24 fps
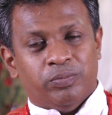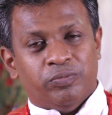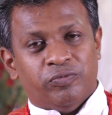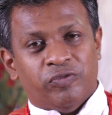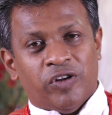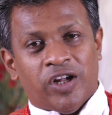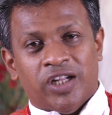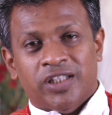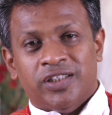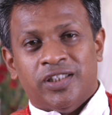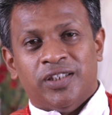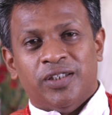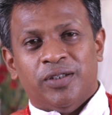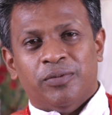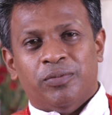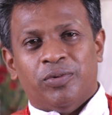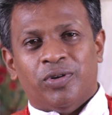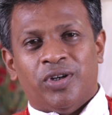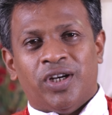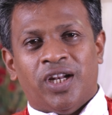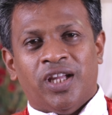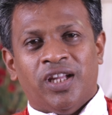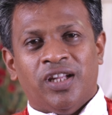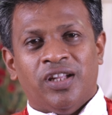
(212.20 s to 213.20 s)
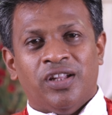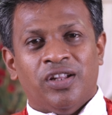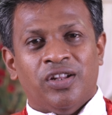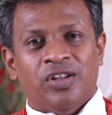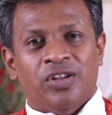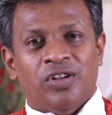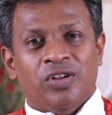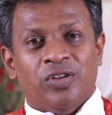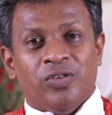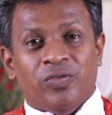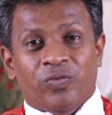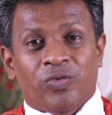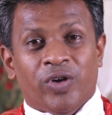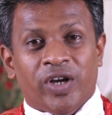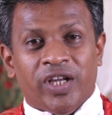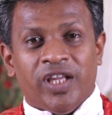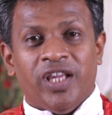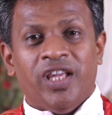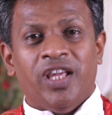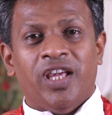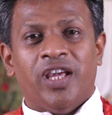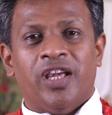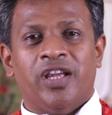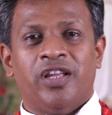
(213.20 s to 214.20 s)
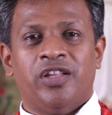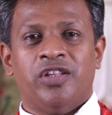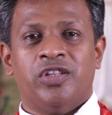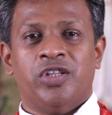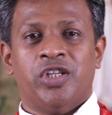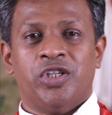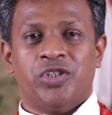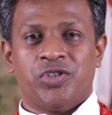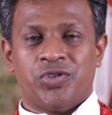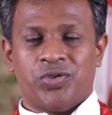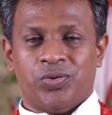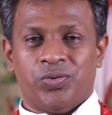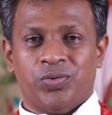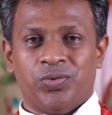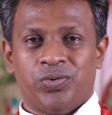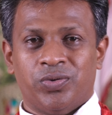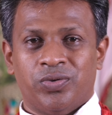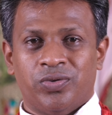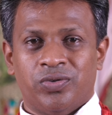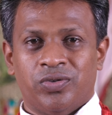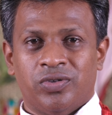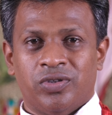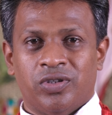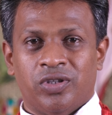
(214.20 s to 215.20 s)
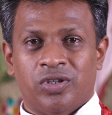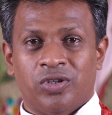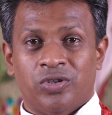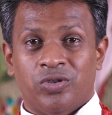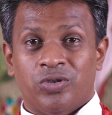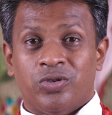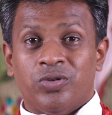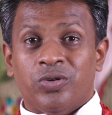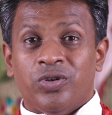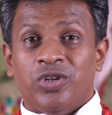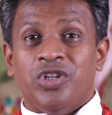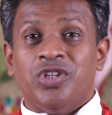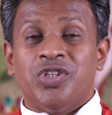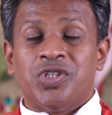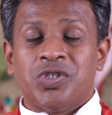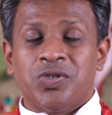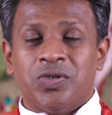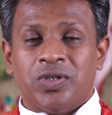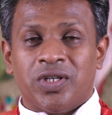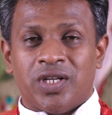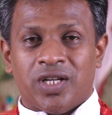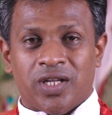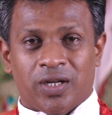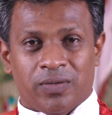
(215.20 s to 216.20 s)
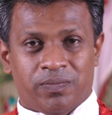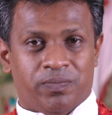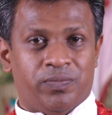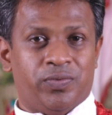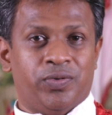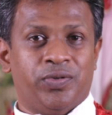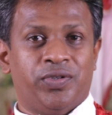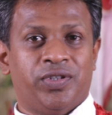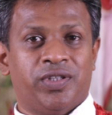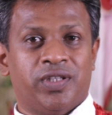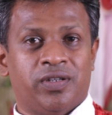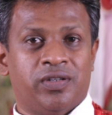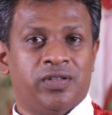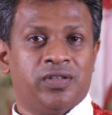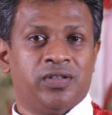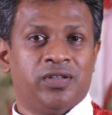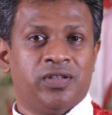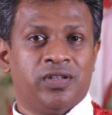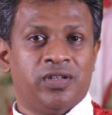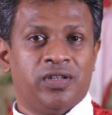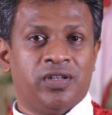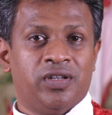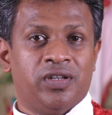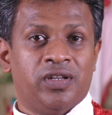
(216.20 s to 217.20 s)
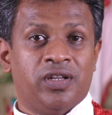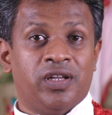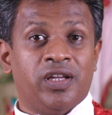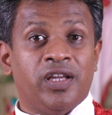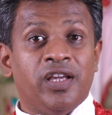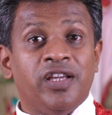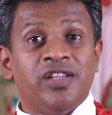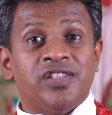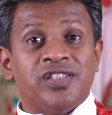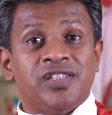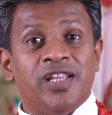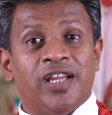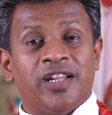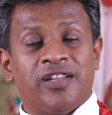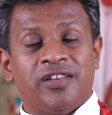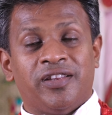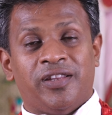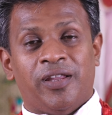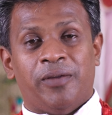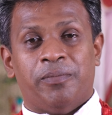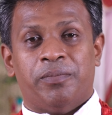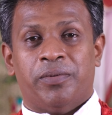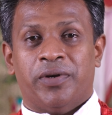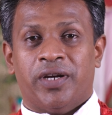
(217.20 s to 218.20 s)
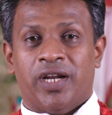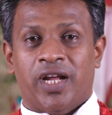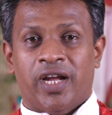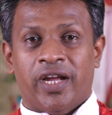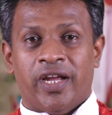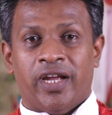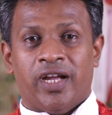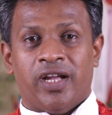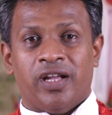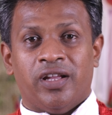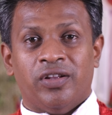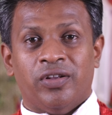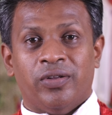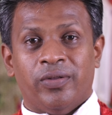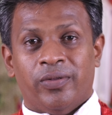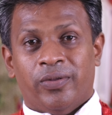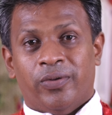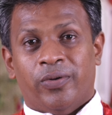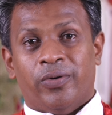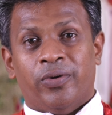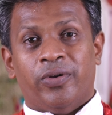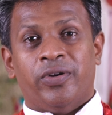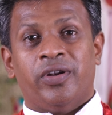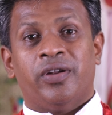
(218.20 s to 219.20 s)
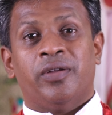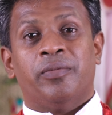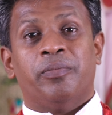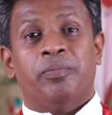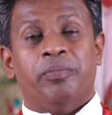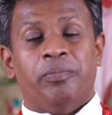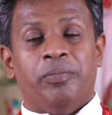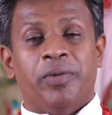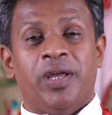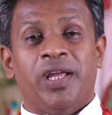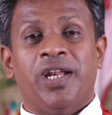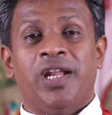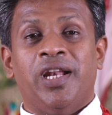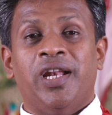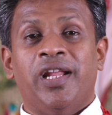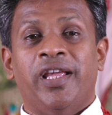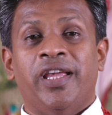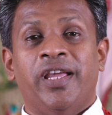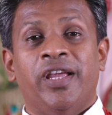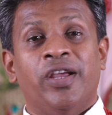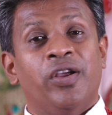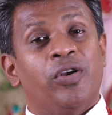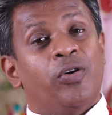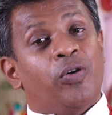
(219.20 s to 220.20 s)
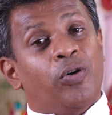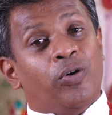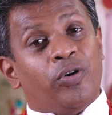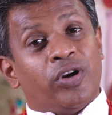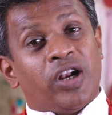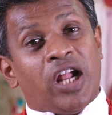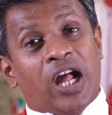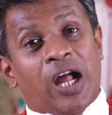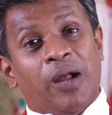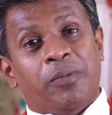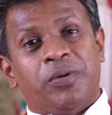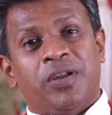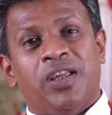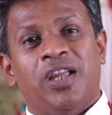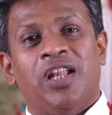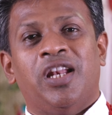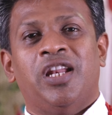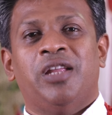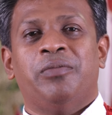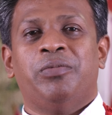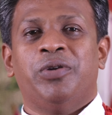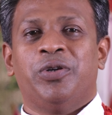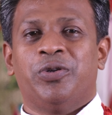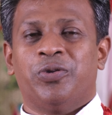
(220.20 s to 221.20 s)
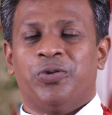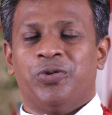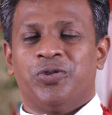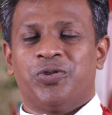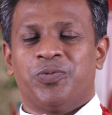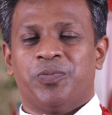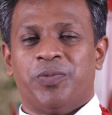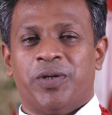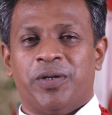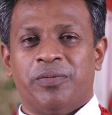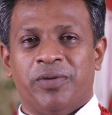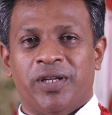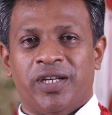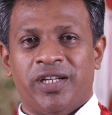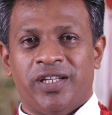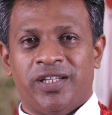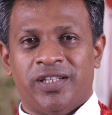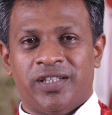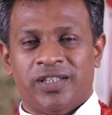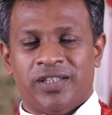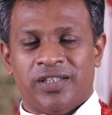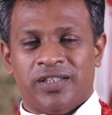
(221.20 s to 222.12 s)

फादर ने बोला वही है यीशु जो ईश्वर का पुत्र इस धरती पर आया और मेरे लिए और आपके लिए भी क्रूस पर मरे